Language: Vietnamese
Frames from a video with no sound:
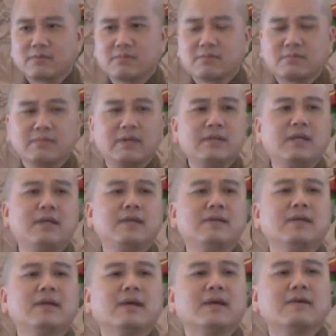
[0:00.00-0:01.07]
bị gì
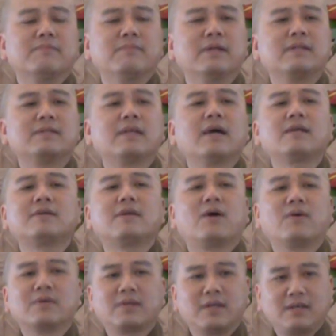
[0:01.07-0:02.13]
mình chết rồi
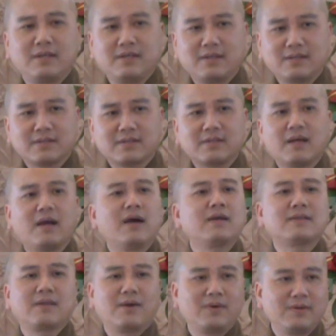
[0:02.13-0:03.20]
thì nó hết
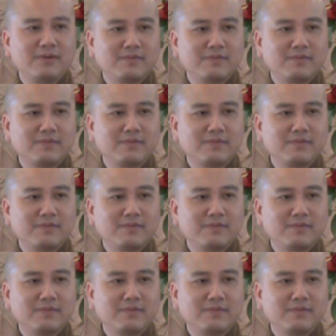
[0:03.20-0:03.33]
thôi